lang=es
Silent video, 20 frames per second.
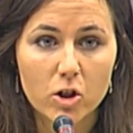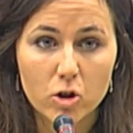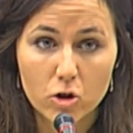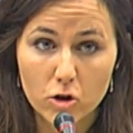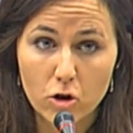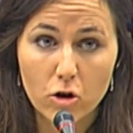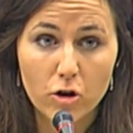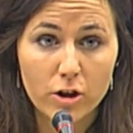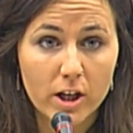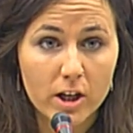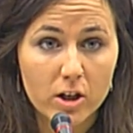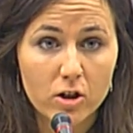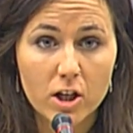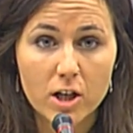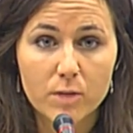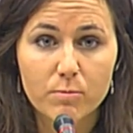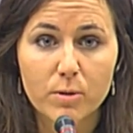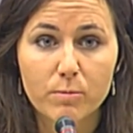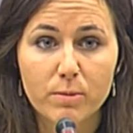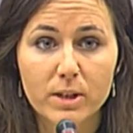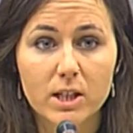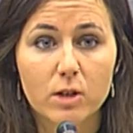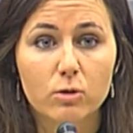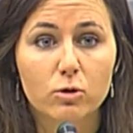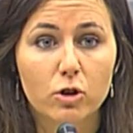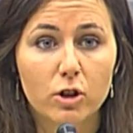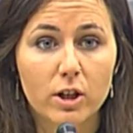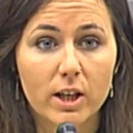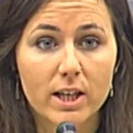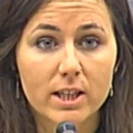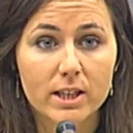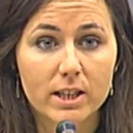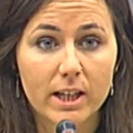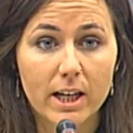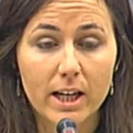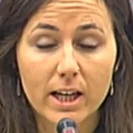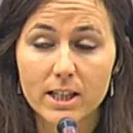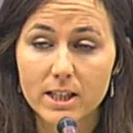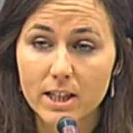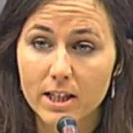Nos lo dijeron las propias autoridades
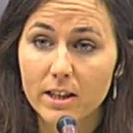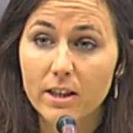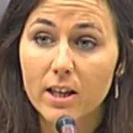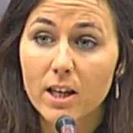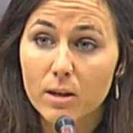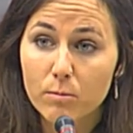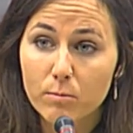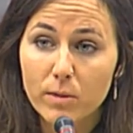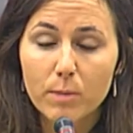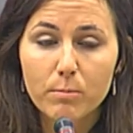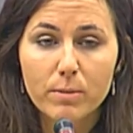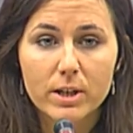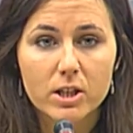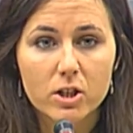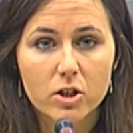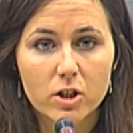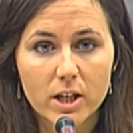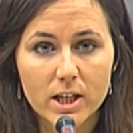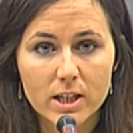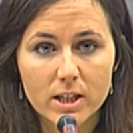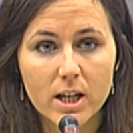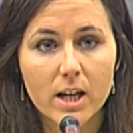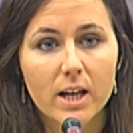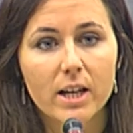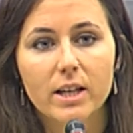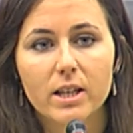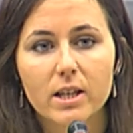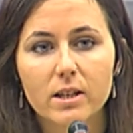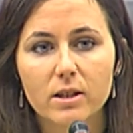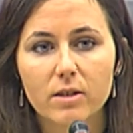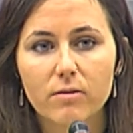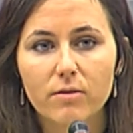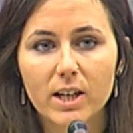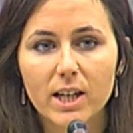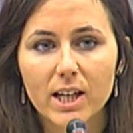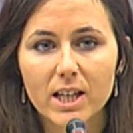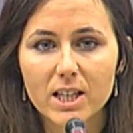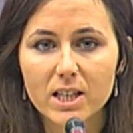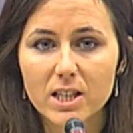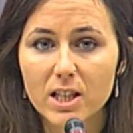griegas. Hay 10.000 personas
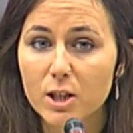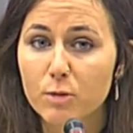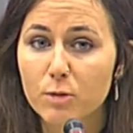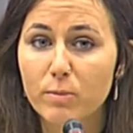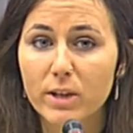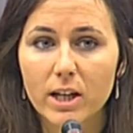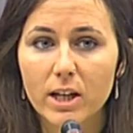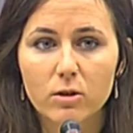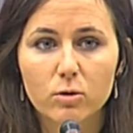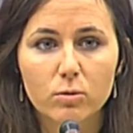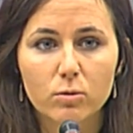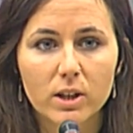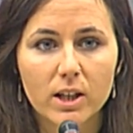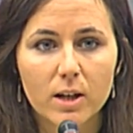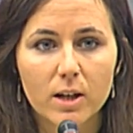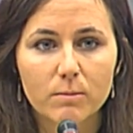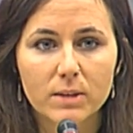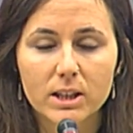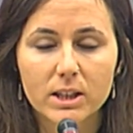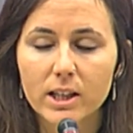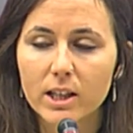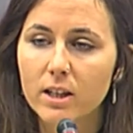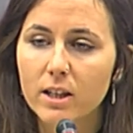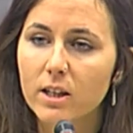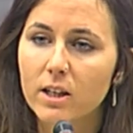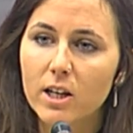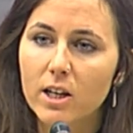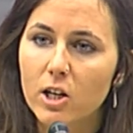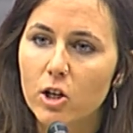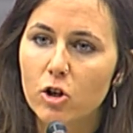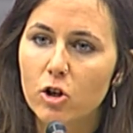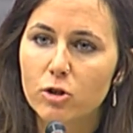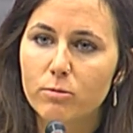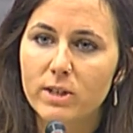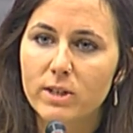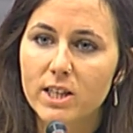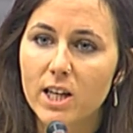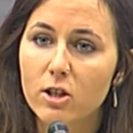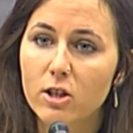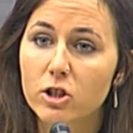identificadas esperando únicamente los
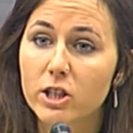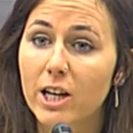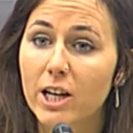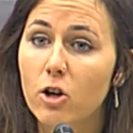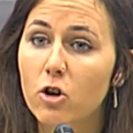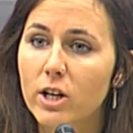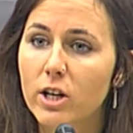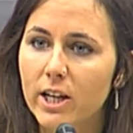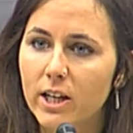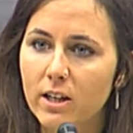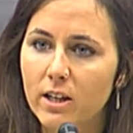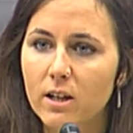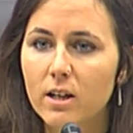visados, el ok